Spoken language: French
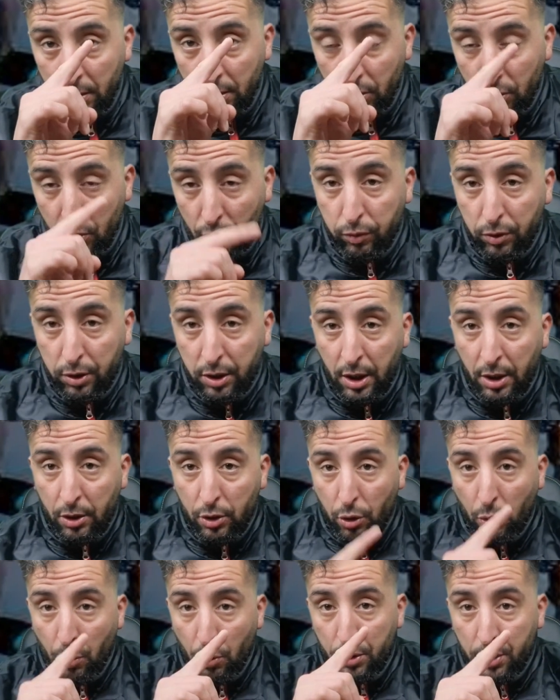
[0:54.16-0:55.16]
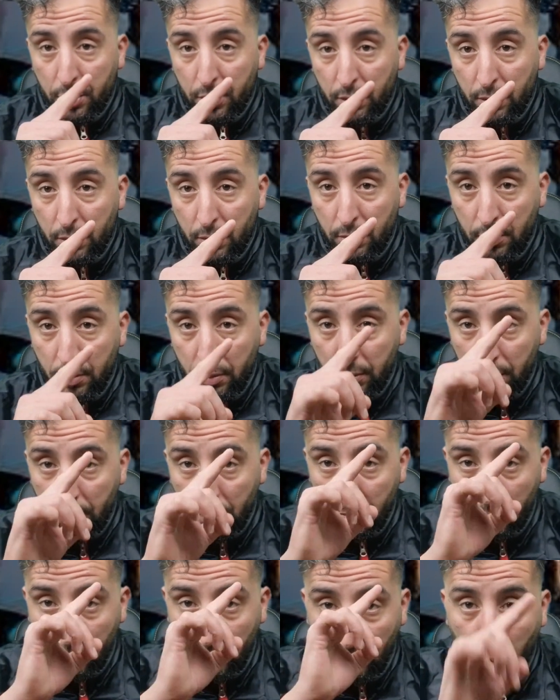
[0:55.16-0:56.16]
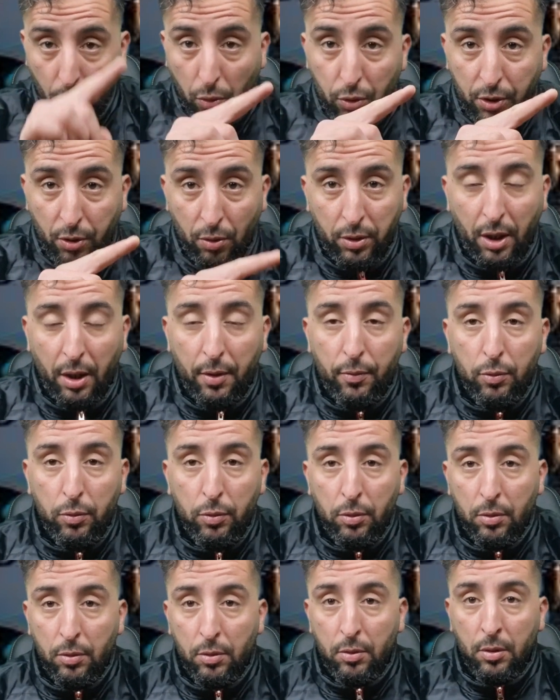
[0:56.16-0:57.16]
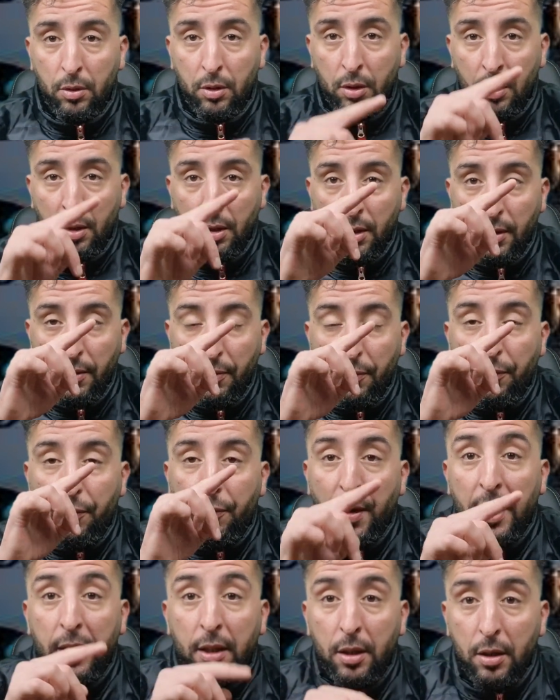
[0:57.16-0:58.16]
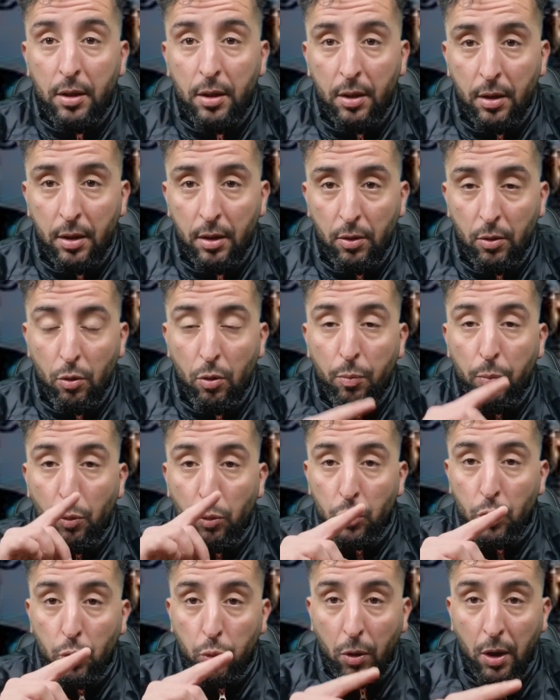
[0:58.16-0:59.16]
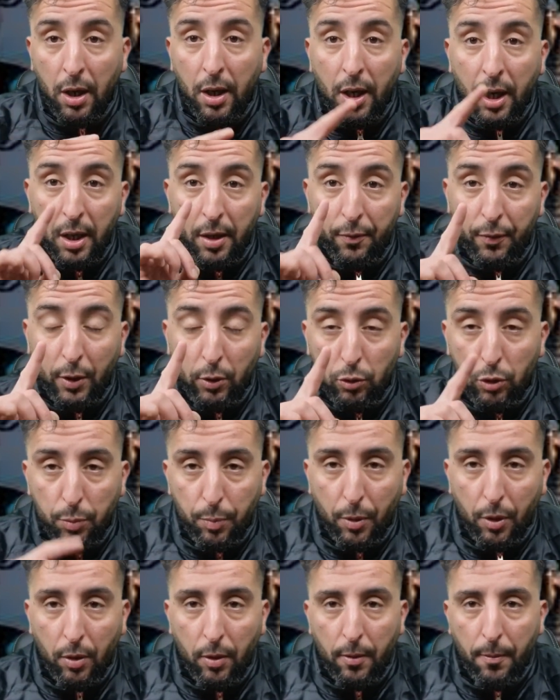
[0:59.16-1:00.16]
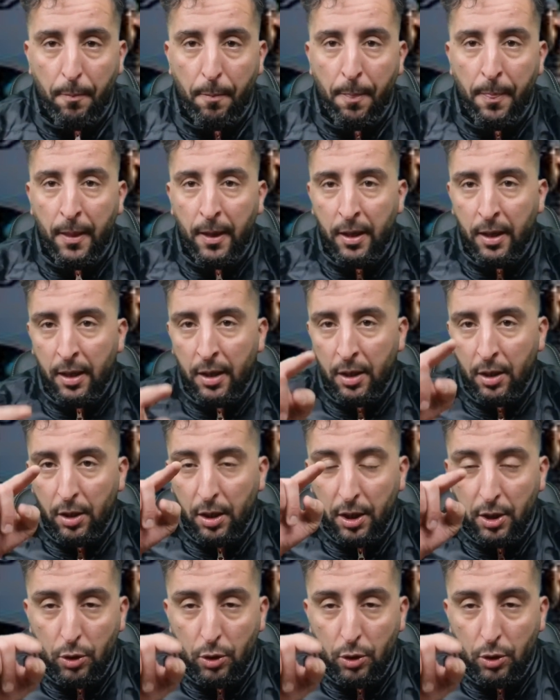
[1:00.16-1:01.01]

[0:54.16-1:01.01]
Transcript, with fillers: je vous dis une chose. Concentrez-vous. Faites le bon choix, aller faire du sport. Et